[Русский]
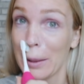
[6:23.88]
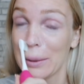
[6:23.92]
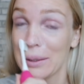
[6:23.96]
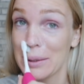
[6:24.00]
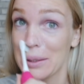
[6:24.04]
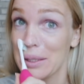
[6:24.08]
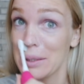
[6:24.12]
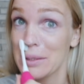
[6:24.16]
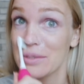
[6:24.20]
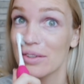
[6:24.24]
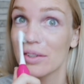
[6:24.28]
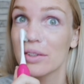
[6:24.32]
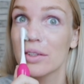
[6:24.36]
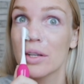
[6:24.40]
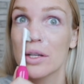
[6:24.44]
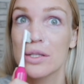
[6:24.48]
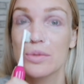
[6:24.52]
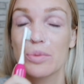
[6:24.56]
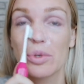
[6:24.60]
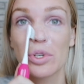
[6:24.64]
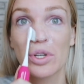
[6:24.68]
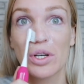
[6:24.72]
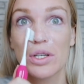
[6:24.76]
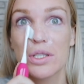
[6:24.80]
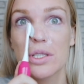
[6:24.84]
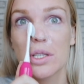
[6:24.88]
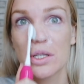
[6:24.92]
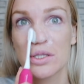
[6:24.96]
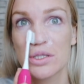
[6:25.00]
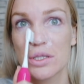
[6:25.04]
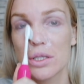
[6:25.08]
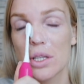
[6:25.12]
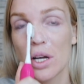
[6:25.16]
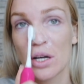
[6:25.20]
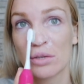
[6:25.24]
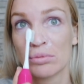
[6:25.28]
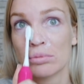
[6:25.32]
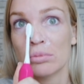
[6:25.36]
Средство от насморка,
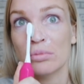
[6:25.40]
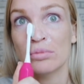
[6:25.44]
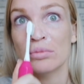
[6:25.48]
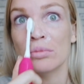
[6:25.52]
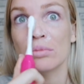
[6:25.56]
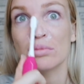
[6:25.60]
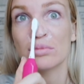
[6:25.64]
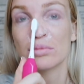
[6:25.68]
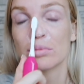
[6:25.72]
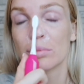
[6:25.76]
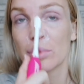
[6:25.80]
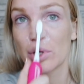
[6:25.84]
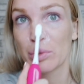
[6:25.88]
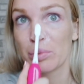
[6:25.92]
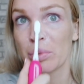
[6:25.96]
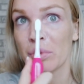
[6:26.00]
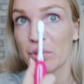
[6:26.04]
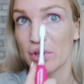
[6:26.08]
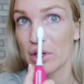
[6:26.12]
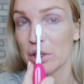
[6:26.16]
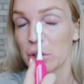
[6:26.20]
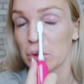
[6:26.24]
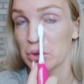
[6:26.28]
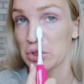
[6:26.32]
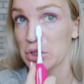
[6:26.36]
кстати, да. Пробивает